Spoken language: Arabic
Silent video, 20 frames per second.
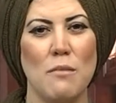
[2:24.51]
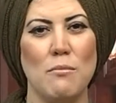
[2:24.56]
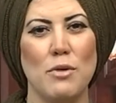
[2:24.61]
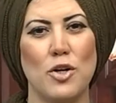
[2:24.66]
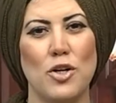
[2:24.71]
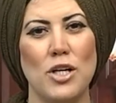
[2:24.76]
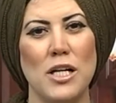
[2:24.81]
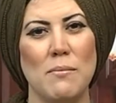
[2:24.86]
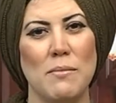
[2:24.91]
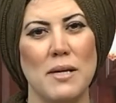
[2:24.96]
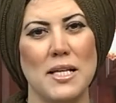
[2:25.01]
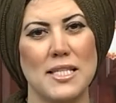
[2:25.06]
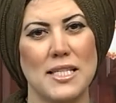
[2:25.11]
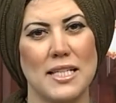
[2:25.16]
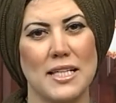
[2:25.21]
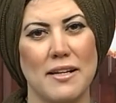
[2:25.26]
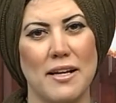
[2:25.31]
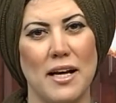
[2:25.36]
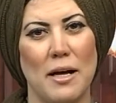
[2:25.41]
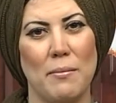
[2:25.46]
بكل 100
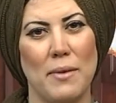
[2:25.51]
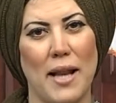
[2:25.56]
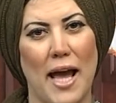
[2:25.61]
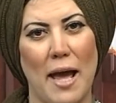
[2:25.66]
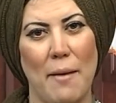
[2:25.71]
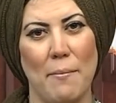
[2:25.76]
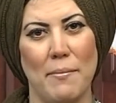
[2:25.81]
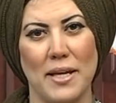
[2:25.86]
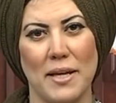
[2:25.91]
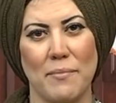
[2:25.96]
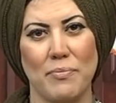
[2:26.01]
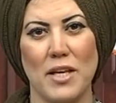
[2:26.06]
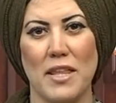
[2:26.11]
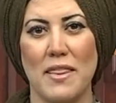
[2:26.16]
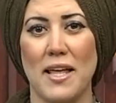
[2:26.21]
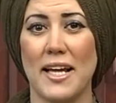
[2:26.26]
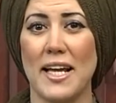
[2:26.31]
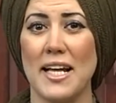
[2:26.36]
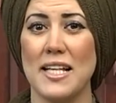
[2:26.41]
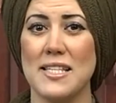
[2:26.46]
جرام لحمة
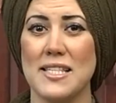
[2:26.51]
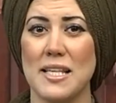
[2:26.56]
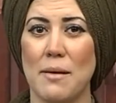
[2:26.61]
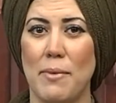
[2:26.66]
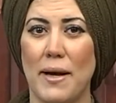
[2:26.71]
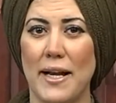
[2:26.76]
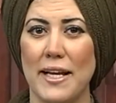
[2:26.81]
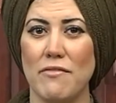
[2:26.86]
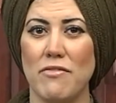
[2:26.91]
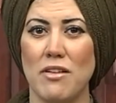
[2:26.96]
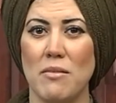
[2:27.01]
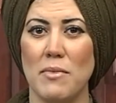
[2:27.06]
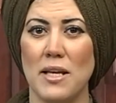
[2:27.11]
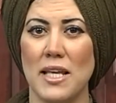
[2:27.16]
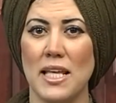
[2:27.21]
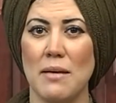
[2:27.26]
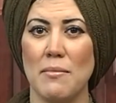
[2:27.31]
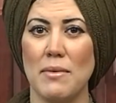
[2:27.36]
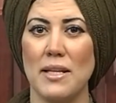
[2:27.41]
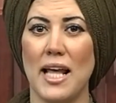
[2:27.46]
إذا كان 70%
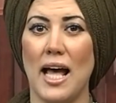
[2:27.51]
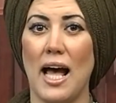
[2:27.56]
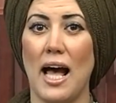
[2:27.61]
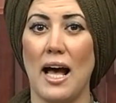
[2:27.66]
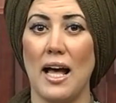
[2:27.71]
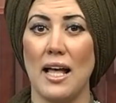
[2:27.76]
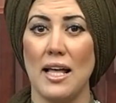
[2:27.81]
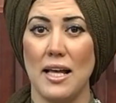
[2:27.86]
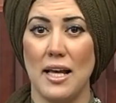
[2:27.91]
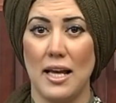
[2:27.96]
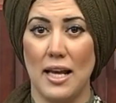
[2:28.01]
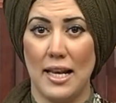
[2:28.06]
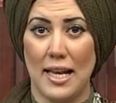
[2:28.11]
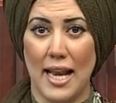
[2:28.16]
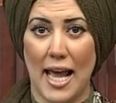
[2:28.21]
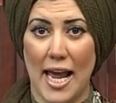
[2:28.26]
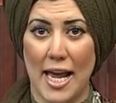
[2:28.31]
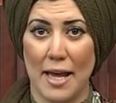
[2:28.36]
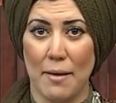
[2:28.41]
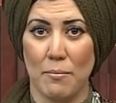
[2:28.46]
منها
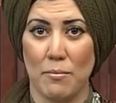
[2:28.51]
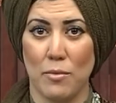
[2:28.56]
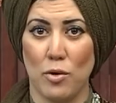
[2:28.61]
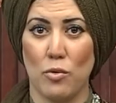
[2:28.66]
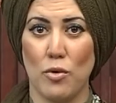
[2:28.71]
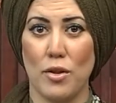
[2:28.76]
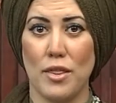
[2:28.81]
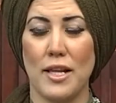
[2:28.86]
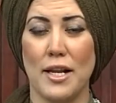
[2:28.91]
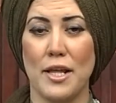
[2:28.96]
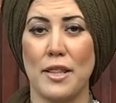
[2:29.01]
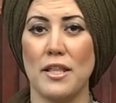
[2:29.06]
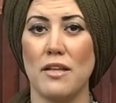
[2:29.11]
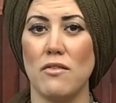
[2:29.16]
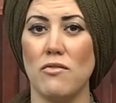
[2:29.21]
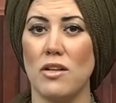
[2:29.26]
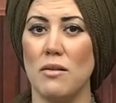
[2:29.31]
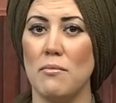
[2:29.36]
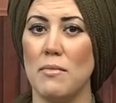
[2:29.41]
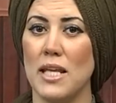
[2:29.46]
لحم و30%
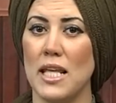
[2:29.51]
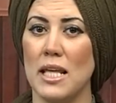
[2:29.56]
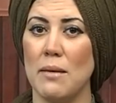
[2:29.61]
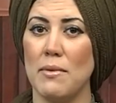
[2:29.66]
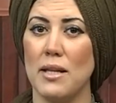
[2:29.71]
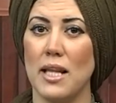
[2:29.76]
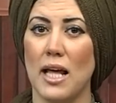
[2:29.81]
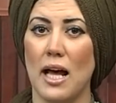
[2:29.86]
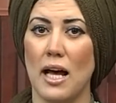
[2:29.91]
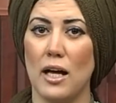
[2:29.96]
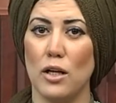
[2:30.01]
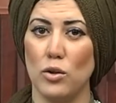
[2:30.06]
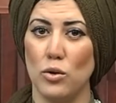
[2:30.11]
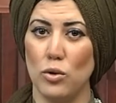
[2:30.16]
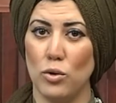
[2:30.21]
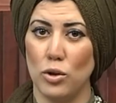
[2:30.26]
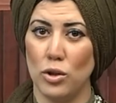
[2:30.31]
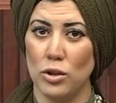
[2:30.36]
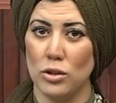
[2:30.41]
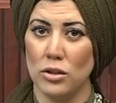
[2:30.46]
منها
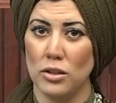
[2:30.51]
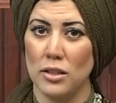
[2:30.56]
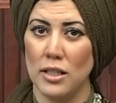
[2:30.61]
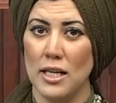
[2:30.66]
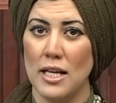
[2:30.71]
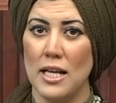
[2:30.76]
دهون